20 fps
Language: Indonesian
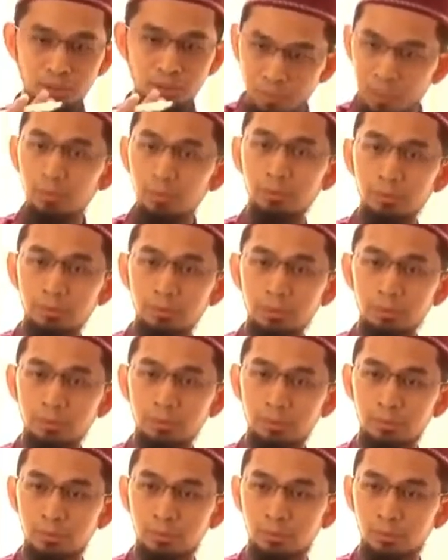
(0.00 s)
Bisa bangun, kan?
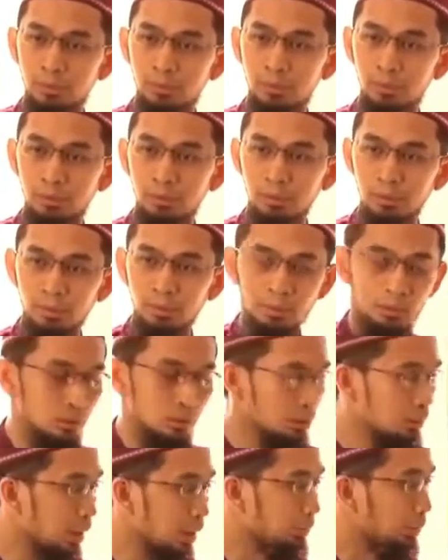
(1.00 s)
Yeah.
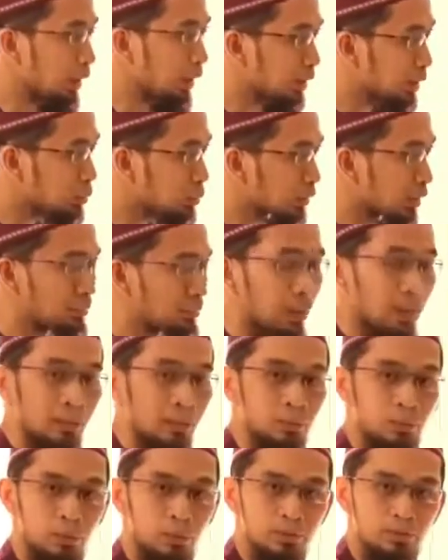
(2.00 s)
Coba apalagi ibu
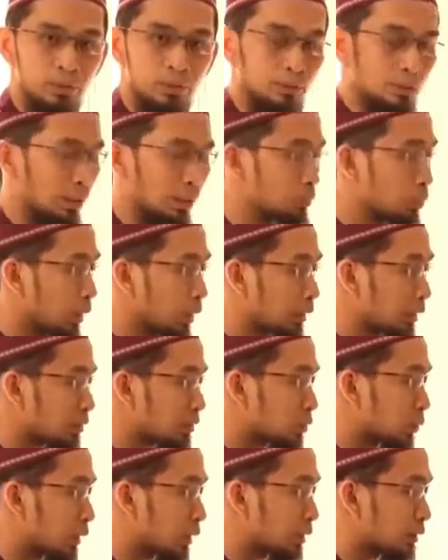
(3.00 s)
tambahkan tulisan, kamu kan
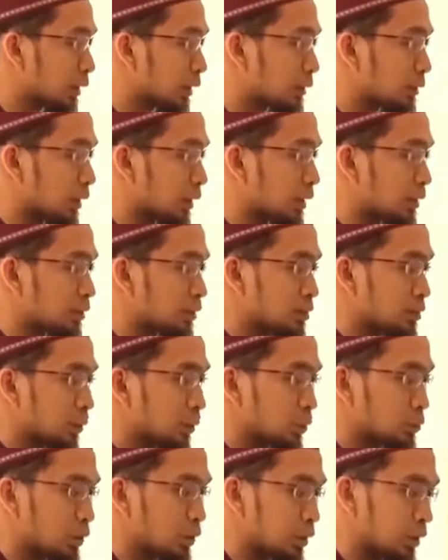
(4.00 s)
kesulitan, dikasih
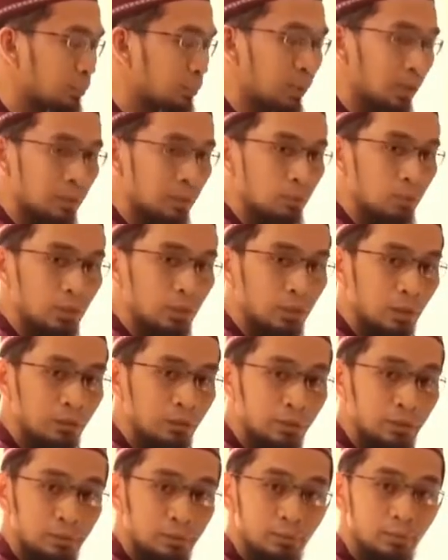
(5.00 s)
solusi, kenapa nggak mau
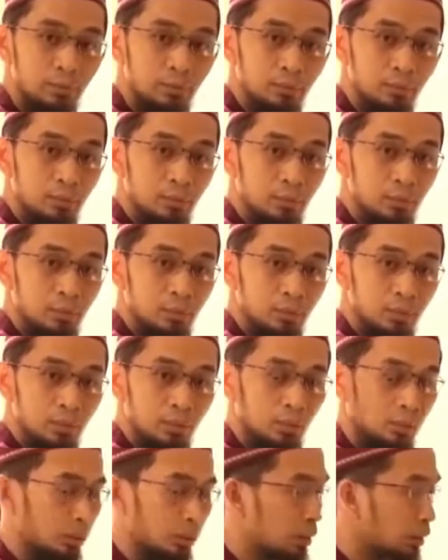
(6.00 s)
dikerjain?
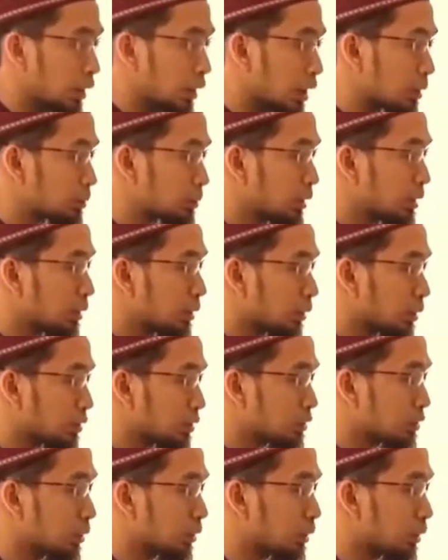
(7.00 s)
Ya, Nabi,
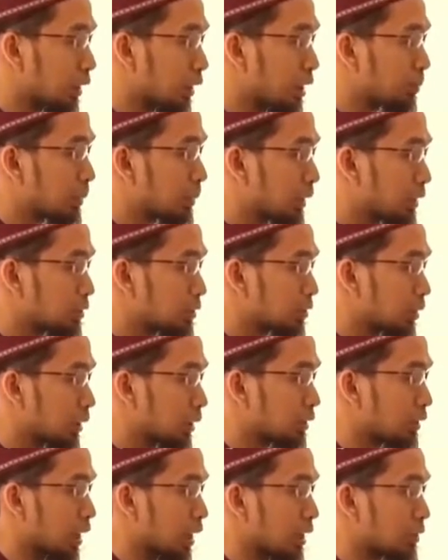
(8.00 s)
Rasul, orang paling
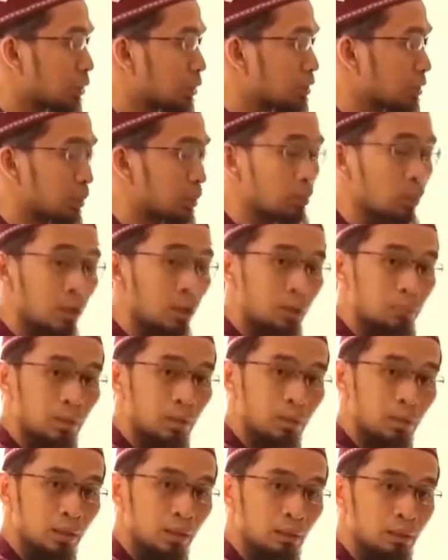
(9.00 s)
soleh, tahajud sampai
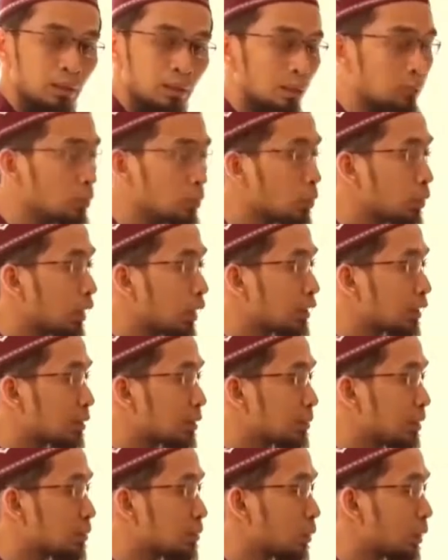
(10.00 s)
bengkak-bengkak. Kamu bukan
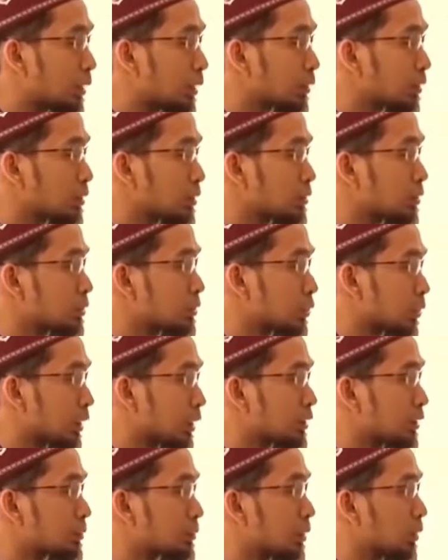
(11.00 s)
Nabi, bukan Rasul,
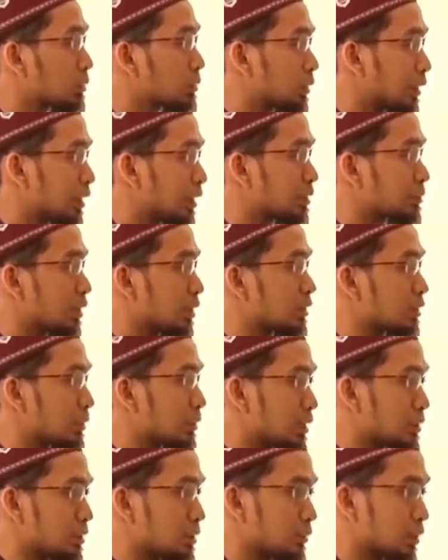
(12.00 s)
surganya belum jelas,
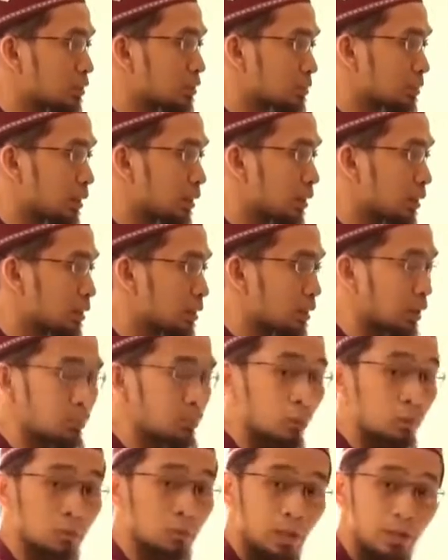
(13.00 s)
macam-macam dan sebagainya,
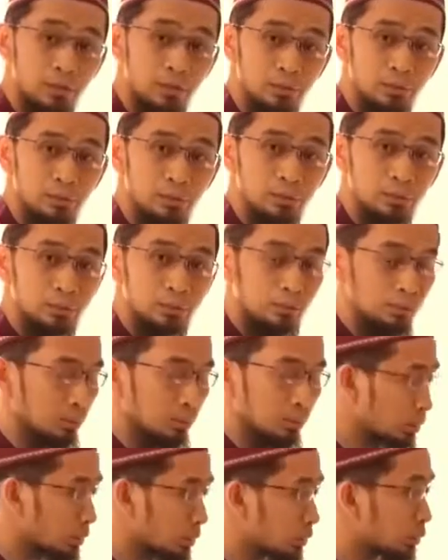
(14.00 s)
nggak mau tahajud.
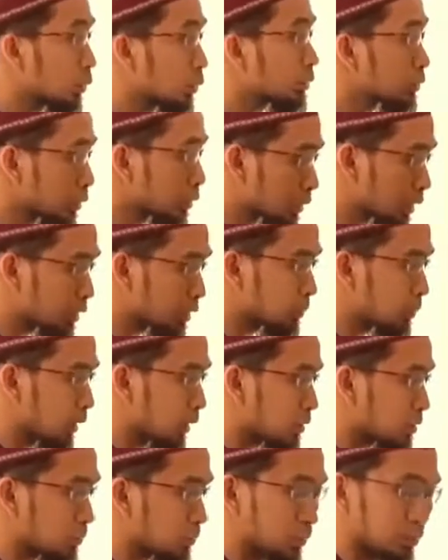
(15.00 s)
Terus nuntut lagi
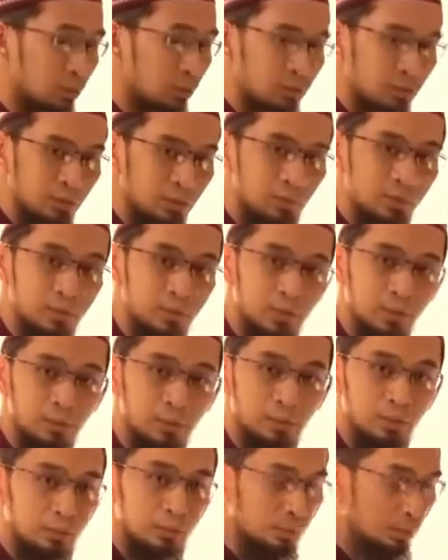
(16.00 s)
pengen cepat selesai
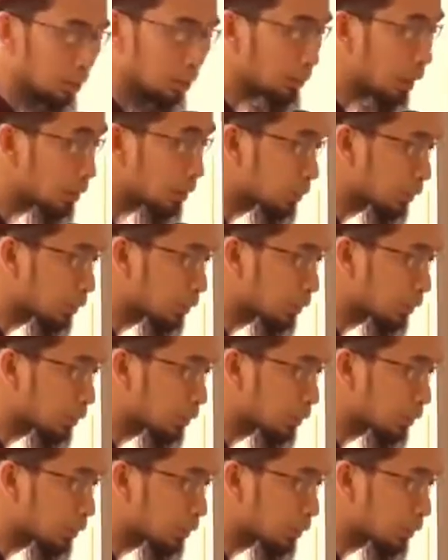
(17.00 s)
masalah. Ya,